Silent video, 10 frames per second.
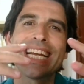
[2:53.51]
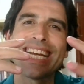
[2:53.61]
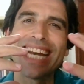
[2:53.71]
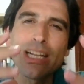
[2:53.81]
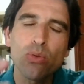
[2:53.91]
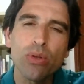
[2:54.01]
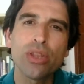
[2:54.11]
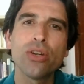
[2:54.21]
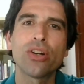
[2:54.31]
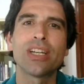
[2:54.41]
que la
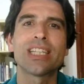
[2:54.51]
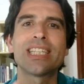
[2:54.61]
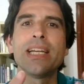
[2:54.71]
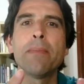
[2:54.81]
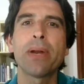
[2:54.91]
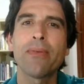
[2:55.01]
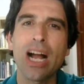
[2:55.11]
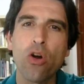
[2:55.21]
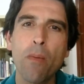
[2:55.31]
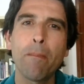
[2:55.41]
intuición siempre va
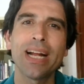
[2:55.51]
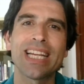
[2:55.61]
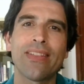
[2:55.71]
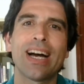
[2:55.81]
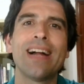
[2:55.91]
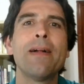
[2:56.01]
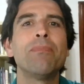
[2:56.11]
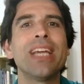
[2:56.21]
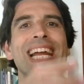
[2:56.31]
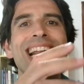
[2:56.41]
acompañada
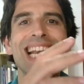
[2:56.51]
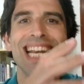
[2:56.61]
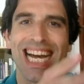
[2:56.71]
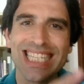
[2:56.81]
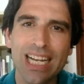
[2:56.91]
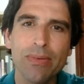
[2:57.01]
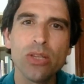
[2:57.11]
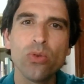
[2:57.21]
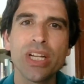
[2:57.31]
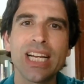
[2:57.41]
de la
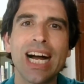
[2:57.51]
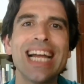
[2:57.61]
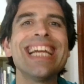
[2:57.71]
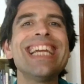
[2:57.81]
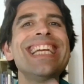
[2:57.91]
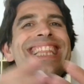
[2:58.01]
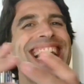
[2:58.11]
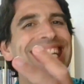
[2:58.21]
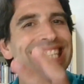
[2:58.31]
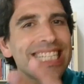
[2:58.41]
sabiduría y
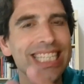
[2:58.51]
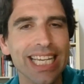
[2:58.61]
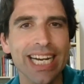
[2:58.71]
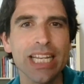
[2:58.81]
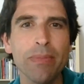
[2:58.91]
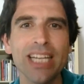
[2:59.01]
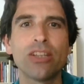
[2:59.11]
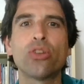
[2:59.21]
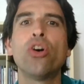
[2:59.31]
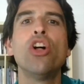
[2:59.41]
del
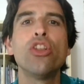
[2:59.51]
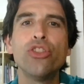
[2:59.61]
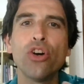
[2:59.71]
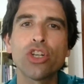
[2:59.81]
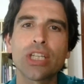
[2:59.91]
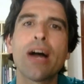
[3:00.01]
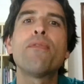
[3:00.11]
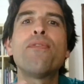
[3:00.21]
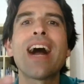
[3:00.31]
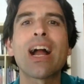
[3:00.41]
discernimiento, dos
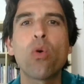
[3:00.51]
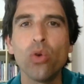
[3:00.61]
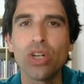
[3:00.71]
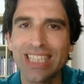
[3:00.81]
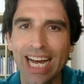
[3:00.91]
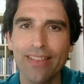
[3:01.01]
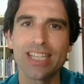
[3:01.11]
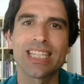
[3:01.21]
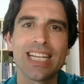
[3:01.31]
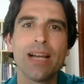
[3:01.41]

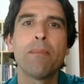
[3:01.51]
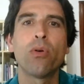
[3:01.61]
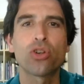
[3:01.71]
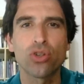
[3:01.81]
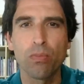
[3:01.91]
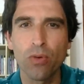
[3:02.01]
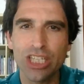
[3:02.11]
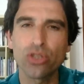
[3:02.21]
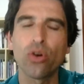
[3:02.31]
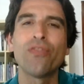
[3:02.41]
facultades, por supuesto,